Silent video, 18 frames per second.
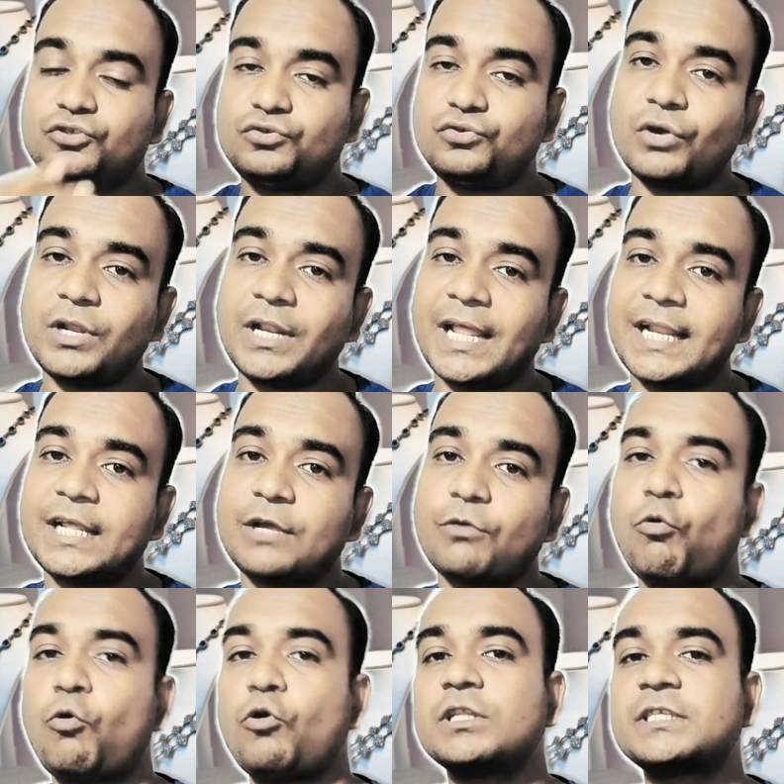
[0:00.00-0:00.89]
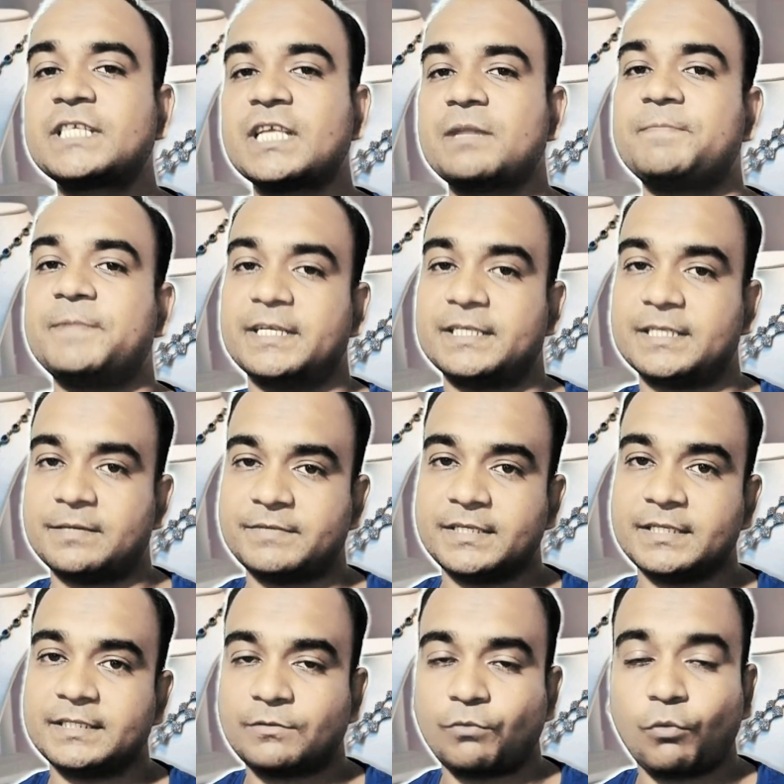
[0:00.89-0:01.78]
জুয়েলারি হোলসেল পেয়ে
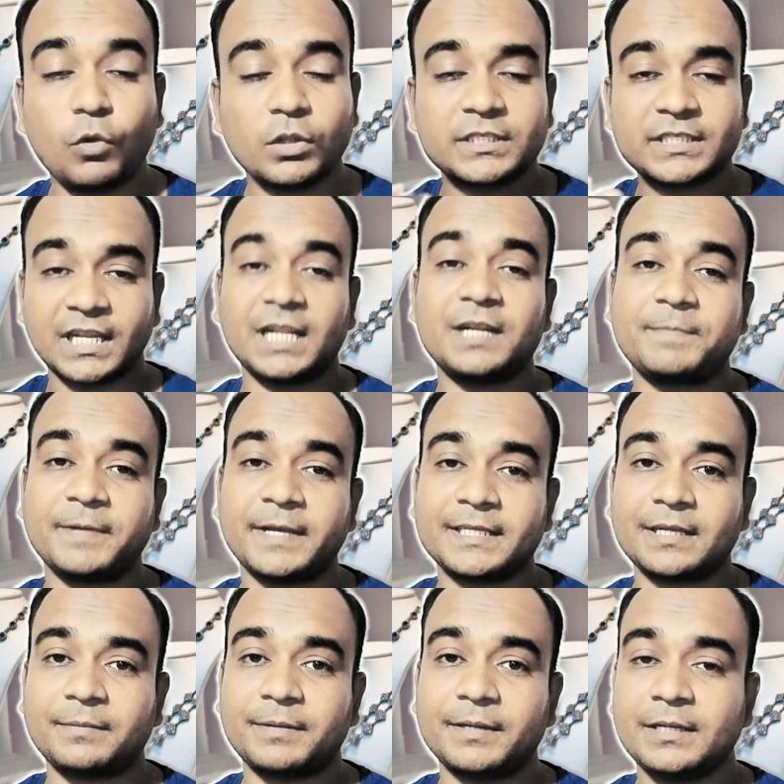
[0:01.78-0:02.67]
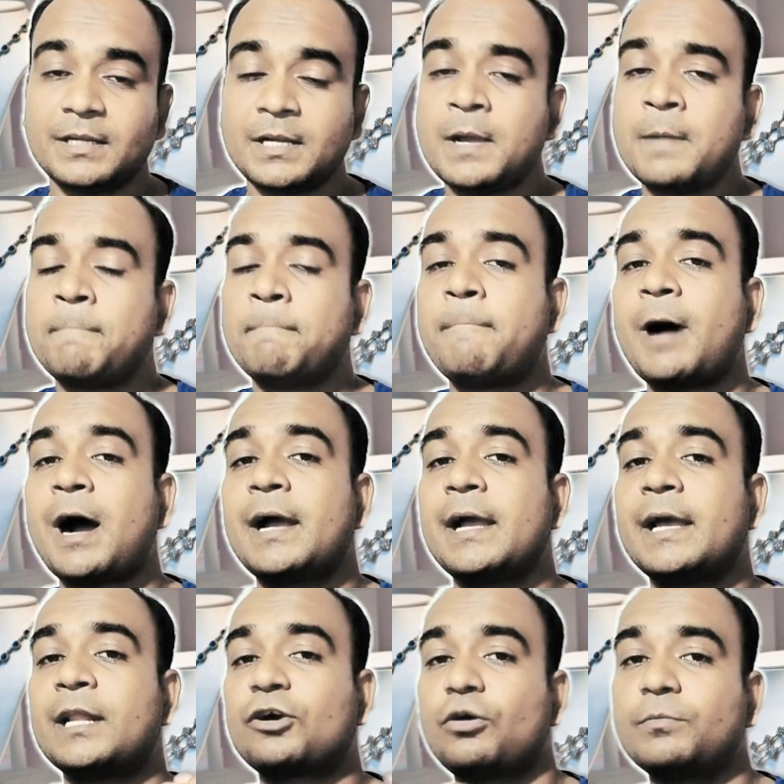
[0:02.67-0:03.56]
যাবেন হোলসেলার পেয়ে যাবেন বা
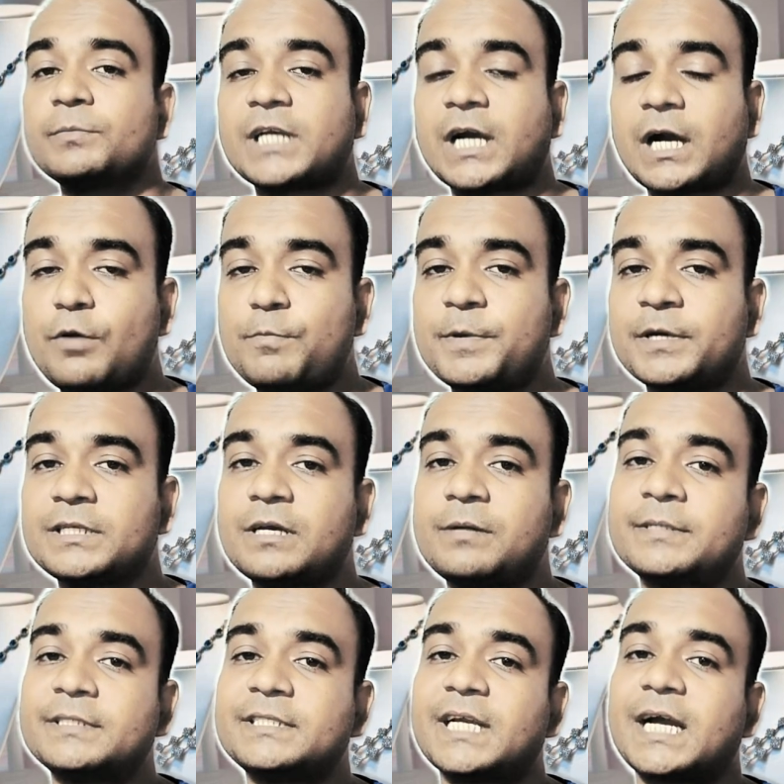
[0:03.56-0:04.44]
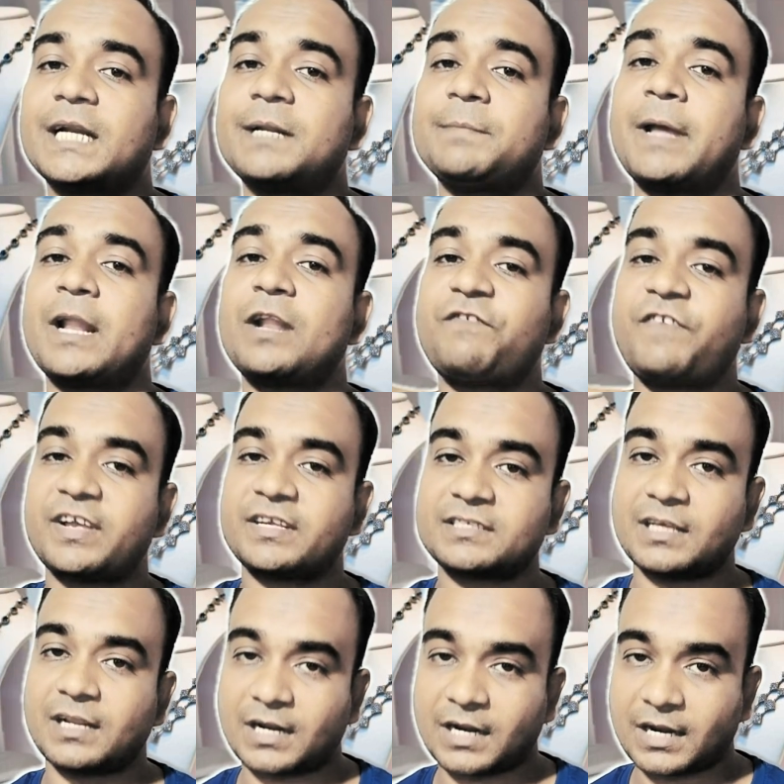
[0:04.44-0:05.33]
এরকম জায়গাও পেয়ে যাবেন যেখানে
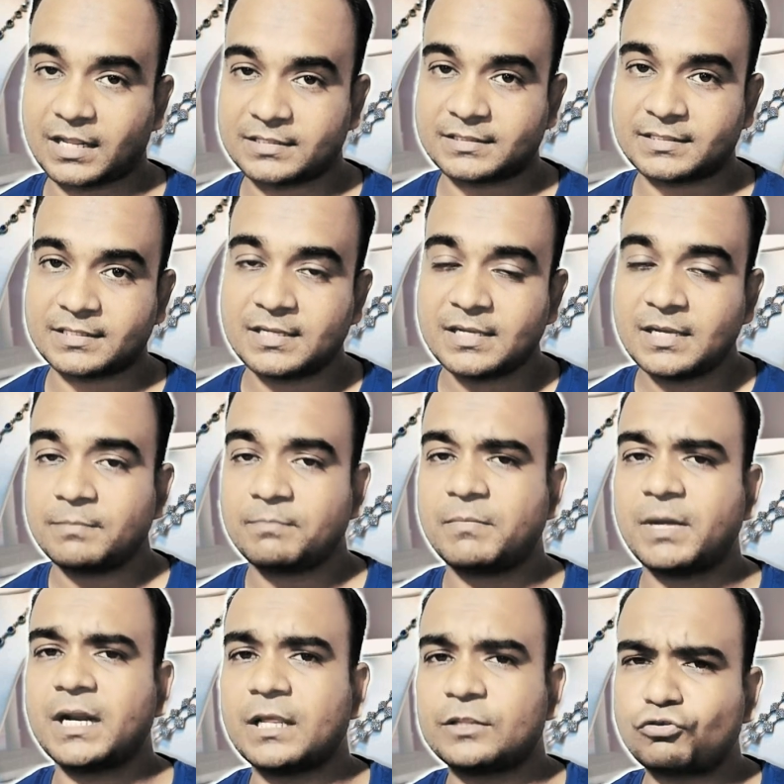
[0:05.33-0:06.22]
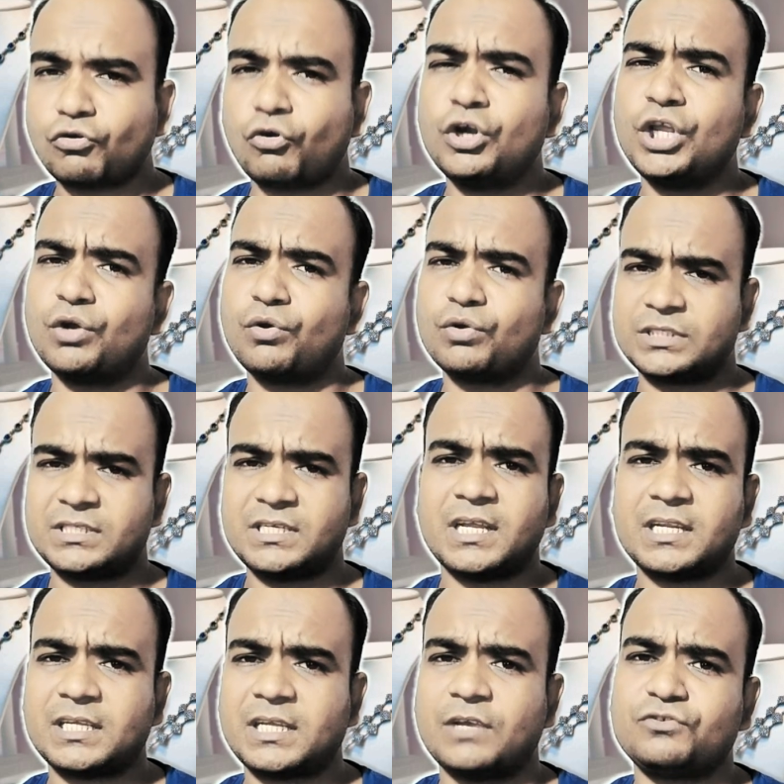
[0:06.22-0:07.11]
ম্যানুফ্যাকচারার আছে মানে তৈরি হচ্ছে
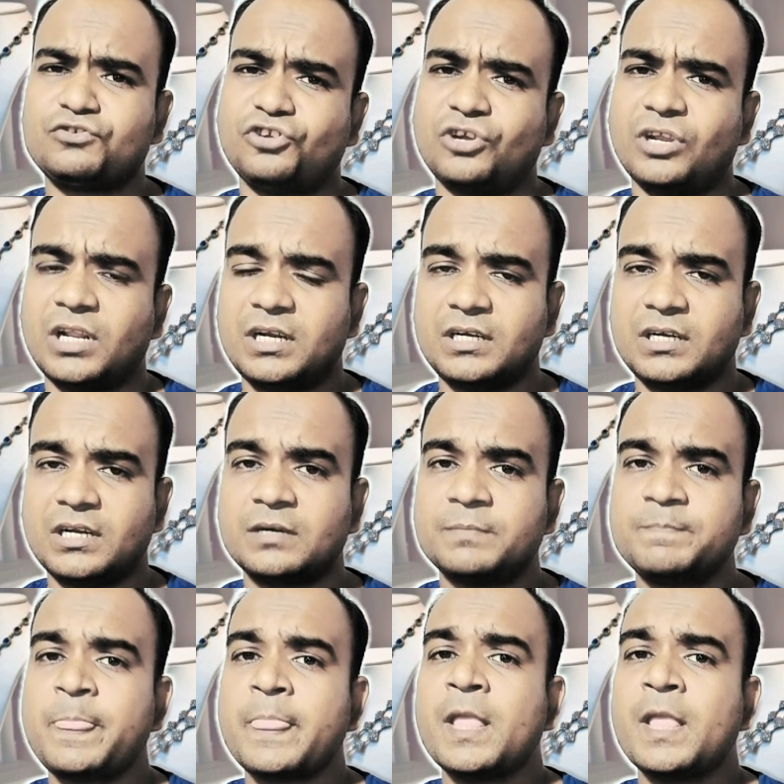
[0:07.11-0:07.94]
আর কি জুয়েলারিটা